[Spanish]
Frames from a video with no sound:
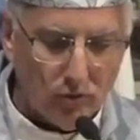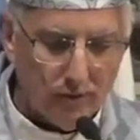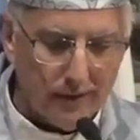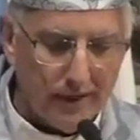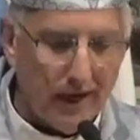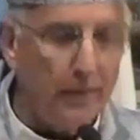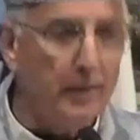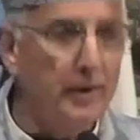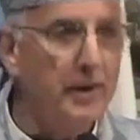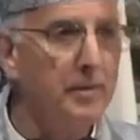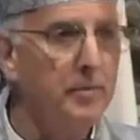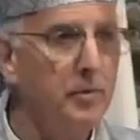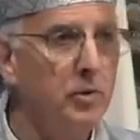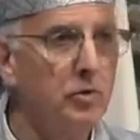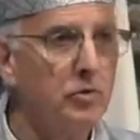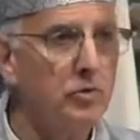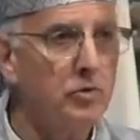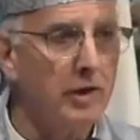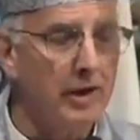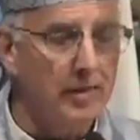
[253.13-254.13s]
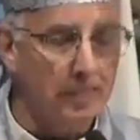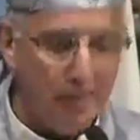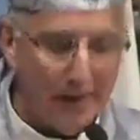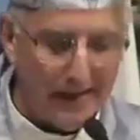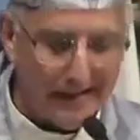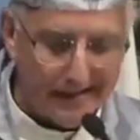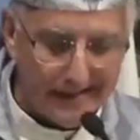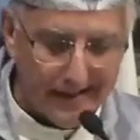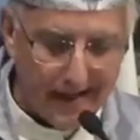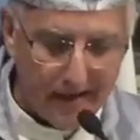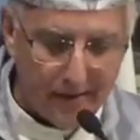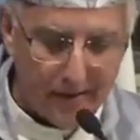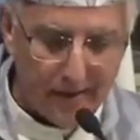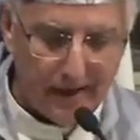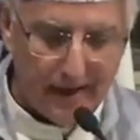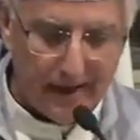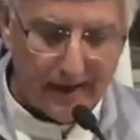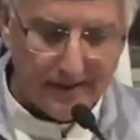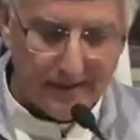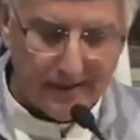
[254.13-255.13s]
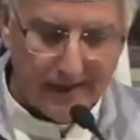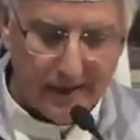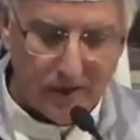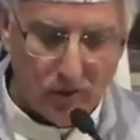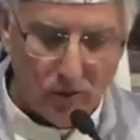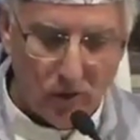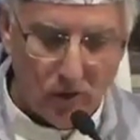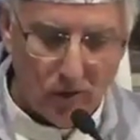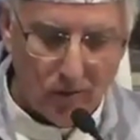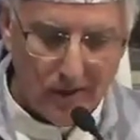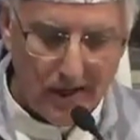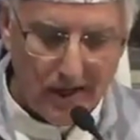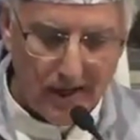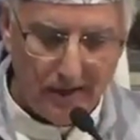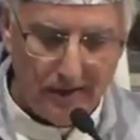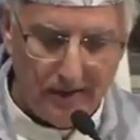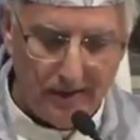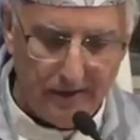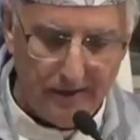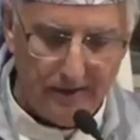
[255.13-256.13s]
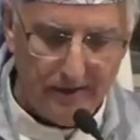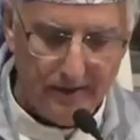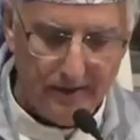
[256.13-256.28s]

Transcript: sabemos que pasaba haciendo el bien,